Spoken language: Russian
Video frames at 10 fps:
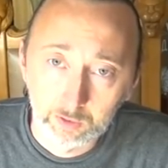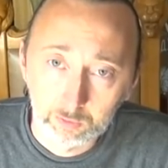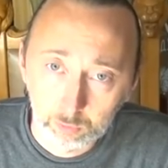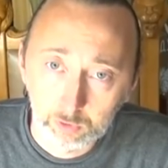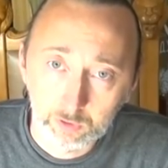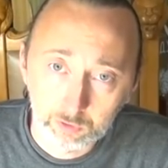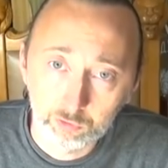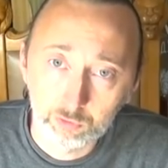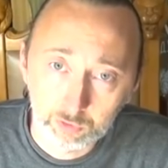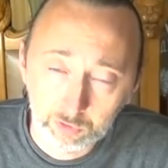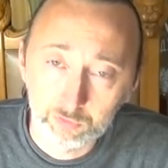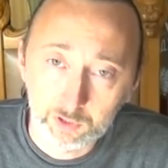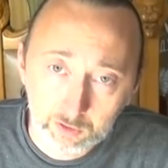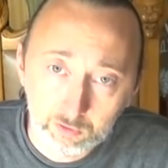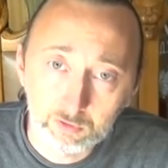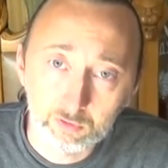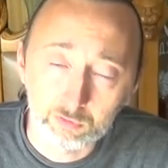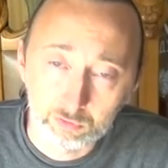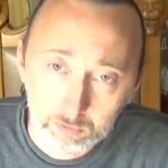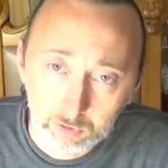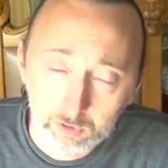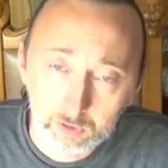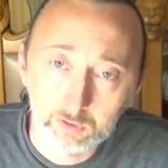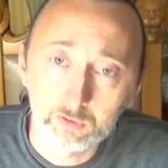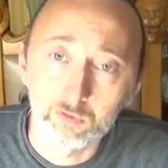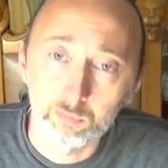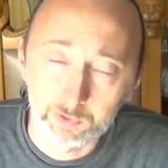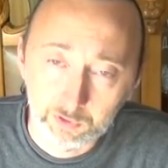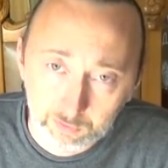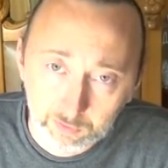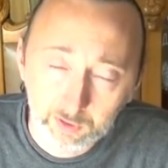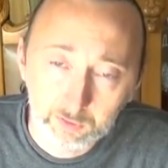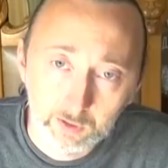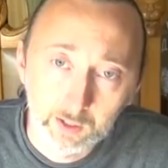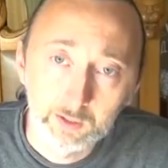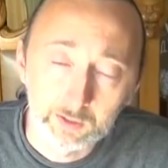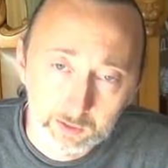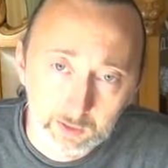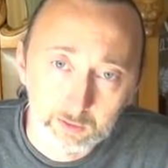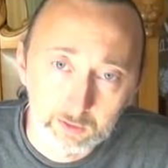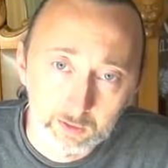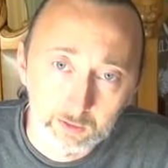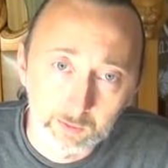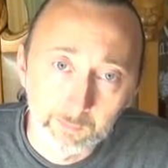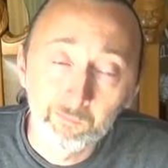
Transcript: только еще и в 30, и в 40 лет, и в 50 и так далее.